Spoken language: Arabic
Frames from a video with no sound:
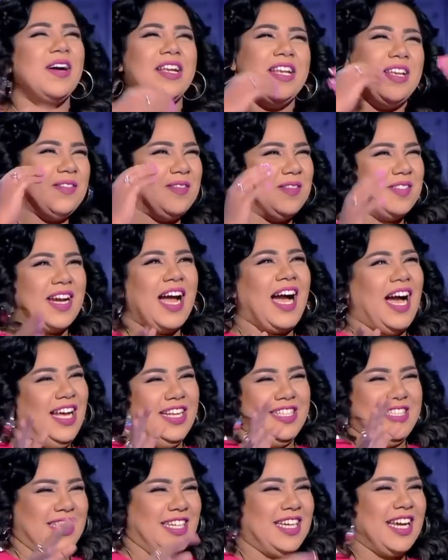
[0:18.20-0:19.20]
قولي
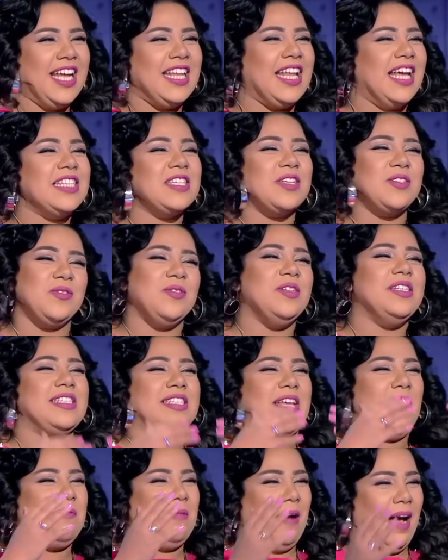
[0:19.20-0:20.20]
براحتك انا عايزك تقولي
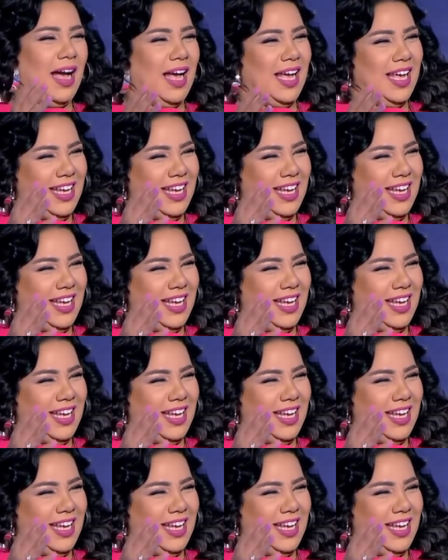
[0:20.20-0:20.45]
سبعه